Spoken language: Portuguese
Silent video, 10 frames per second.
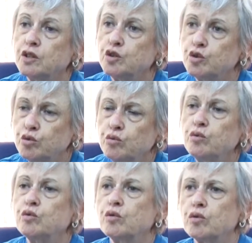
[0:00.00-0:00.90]

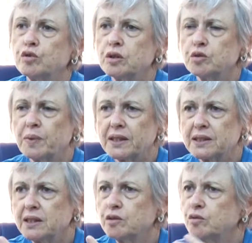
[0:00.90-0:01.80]
junto com seus
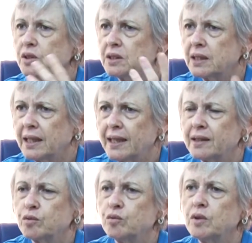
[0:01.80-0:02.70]
parceiros no
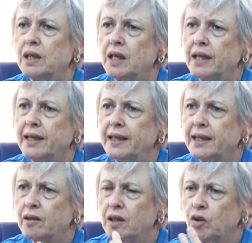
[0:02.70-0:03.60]
Estado,
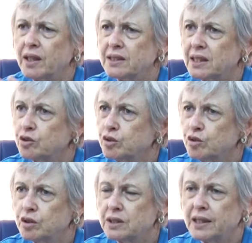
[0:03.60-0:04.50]
eh, organizações
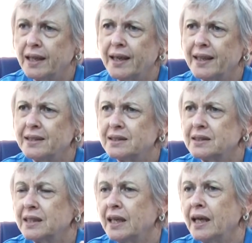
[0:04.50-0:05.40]

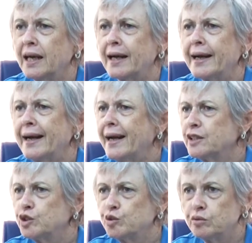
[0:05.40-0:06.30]
sociais,
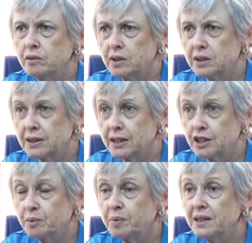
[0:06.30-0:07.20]
rádio, o que
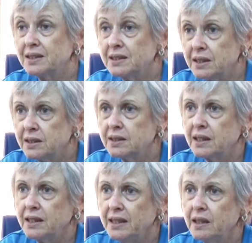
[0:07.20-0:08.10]
seja,
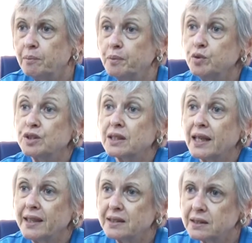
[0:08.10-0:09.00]
precisa ir
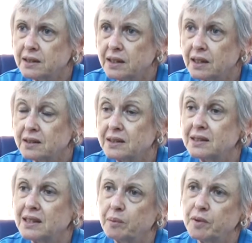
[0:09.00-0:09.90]
buscar essas crianças
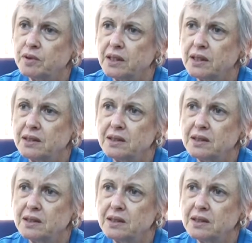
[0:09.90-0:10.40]
e saber onde elas